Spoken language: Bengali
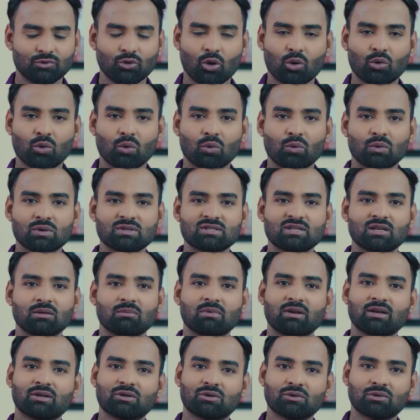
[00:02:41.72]
নকল
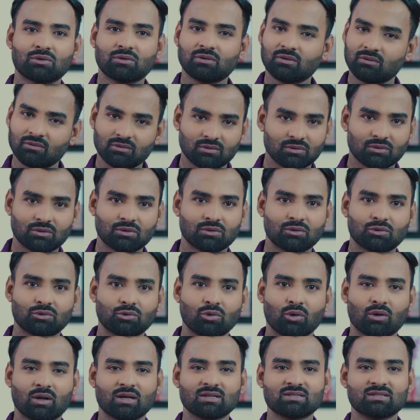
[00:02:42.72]
করছিলাম মানে
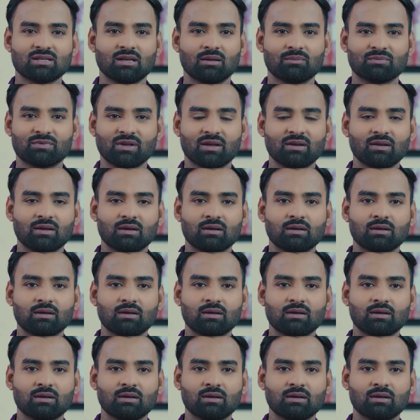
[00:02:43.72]
ঠকাচ্ছিলাম তাই